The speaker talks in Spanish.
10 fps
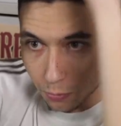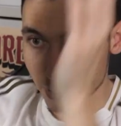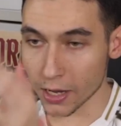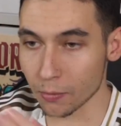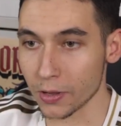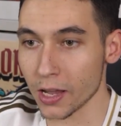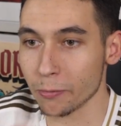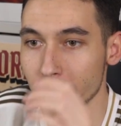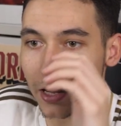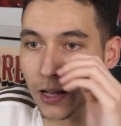Bien,
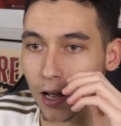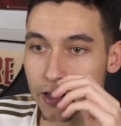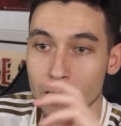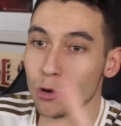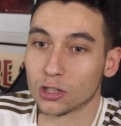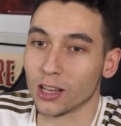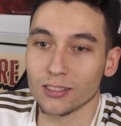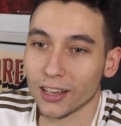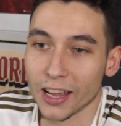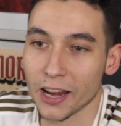bien, venga. Ya hemos
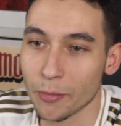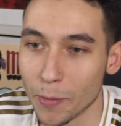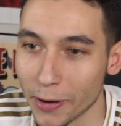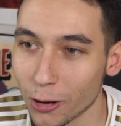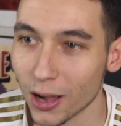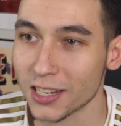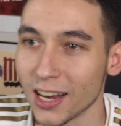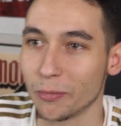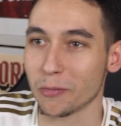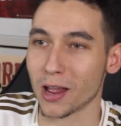generado más peligro casi
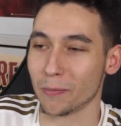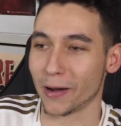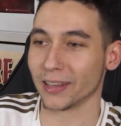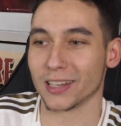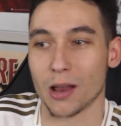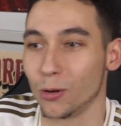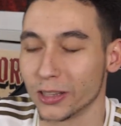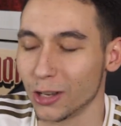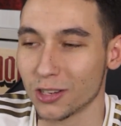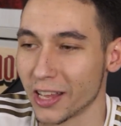que en la primera parte. Salvo
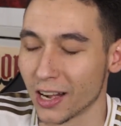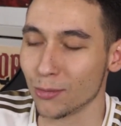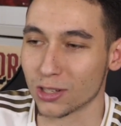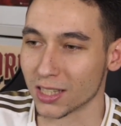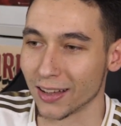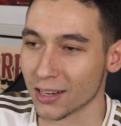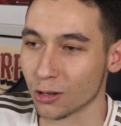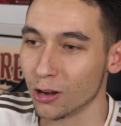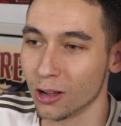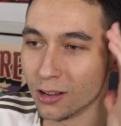el tiro ese Ramos que estaba
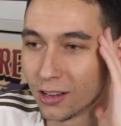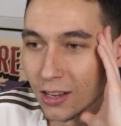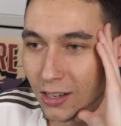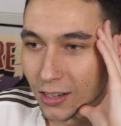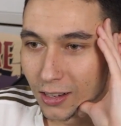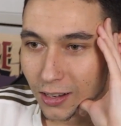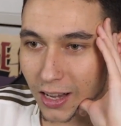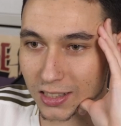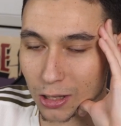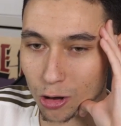solo,
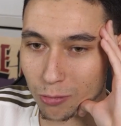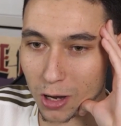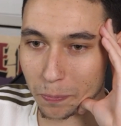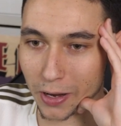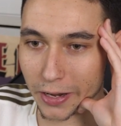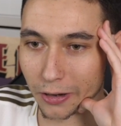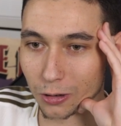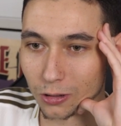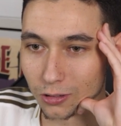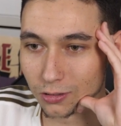He estado con más
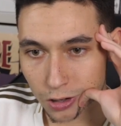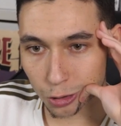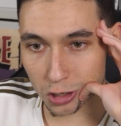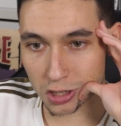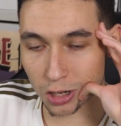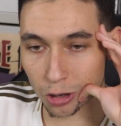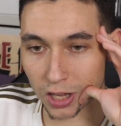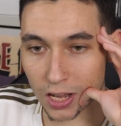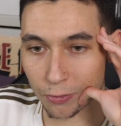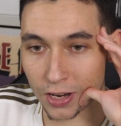peligro. No sé si lo
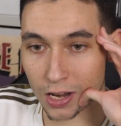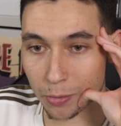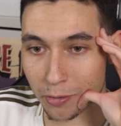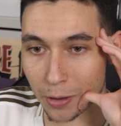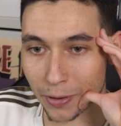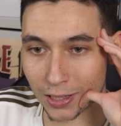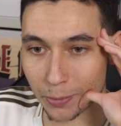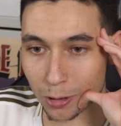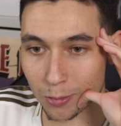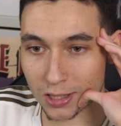dije al final de la primera
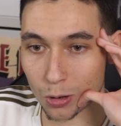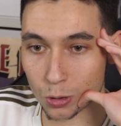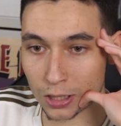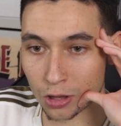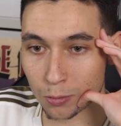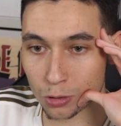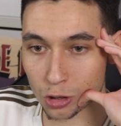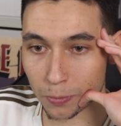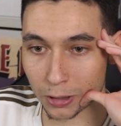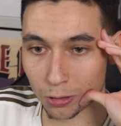parte, pero me está gustando
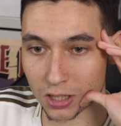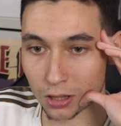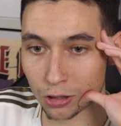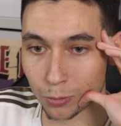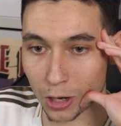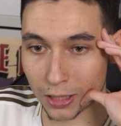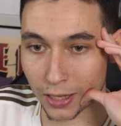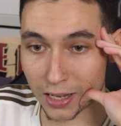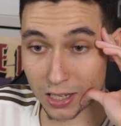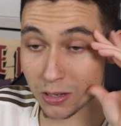mucho el partido que está haciendo
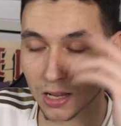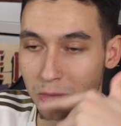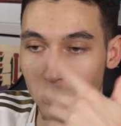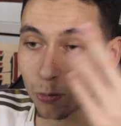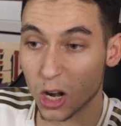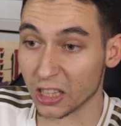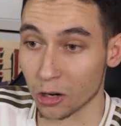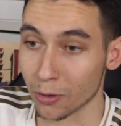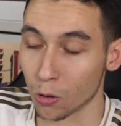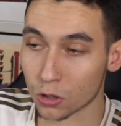Morata. ¿eh? Ya sabéis que a mí Morata
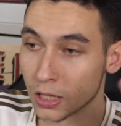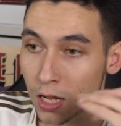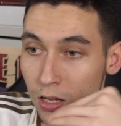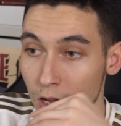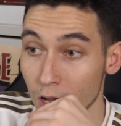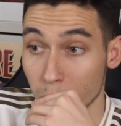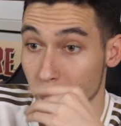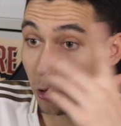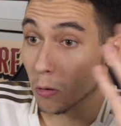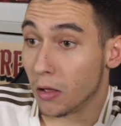no me gusta,
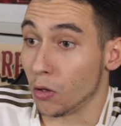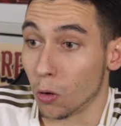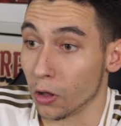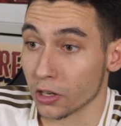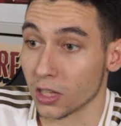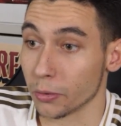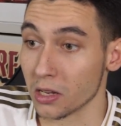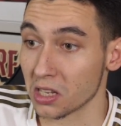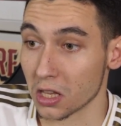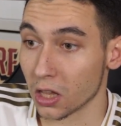pero cuando un jugador está
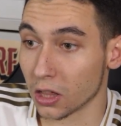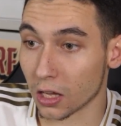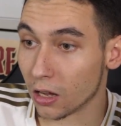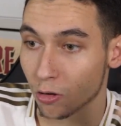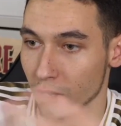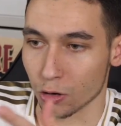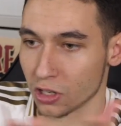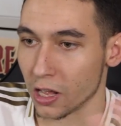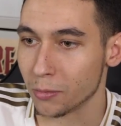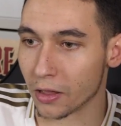bien se dice, aunque no
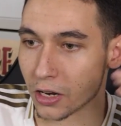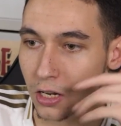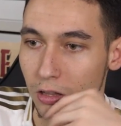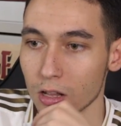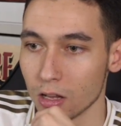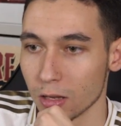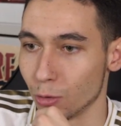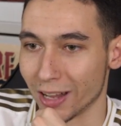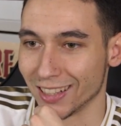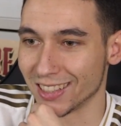sea de Madrid. Y
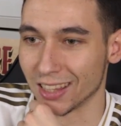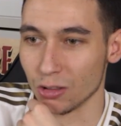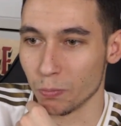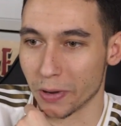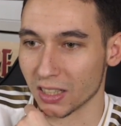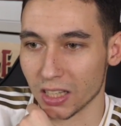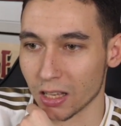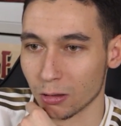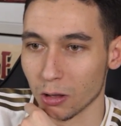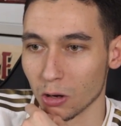Morata está haciendo un
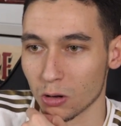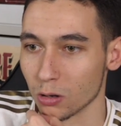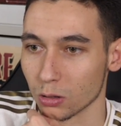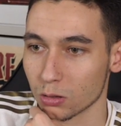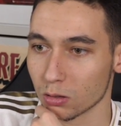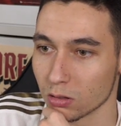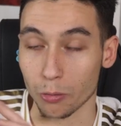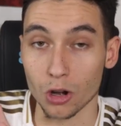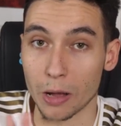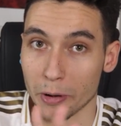partidazo de locos. Por
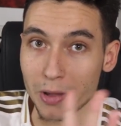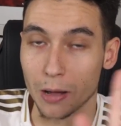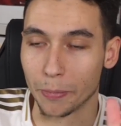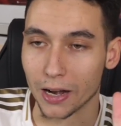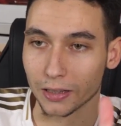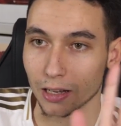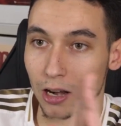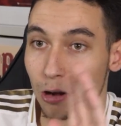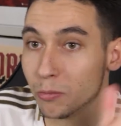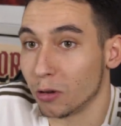lo menos la primera parte,
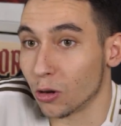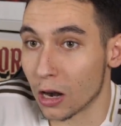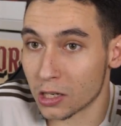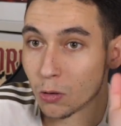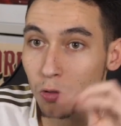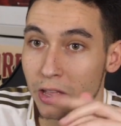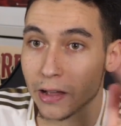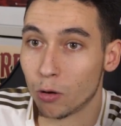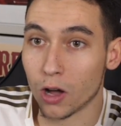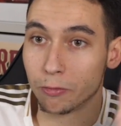ahora a lo mejor la segunda
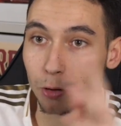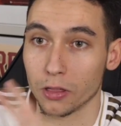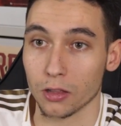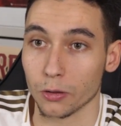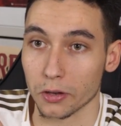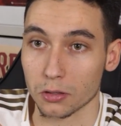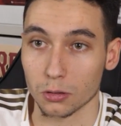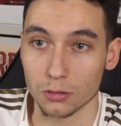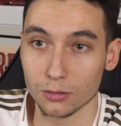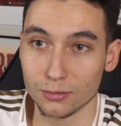ya lo he diciendo
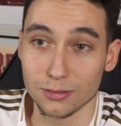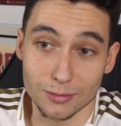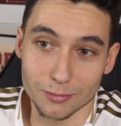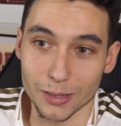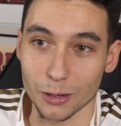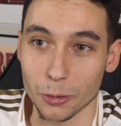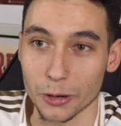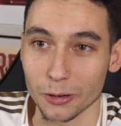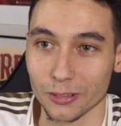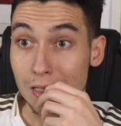esto. Pero
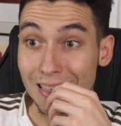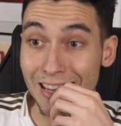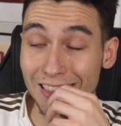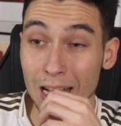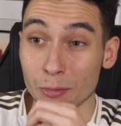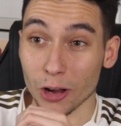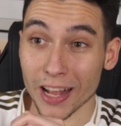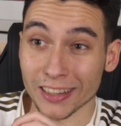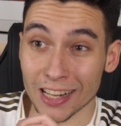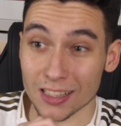bueno. Quita
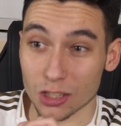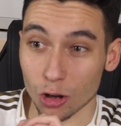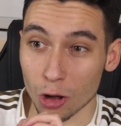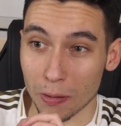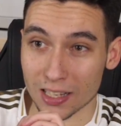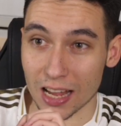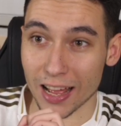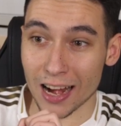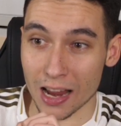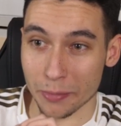Morata el Cholo para
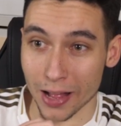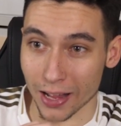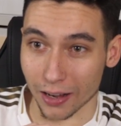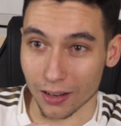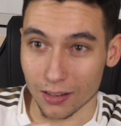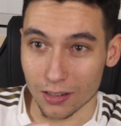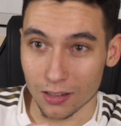sacar a Lemar.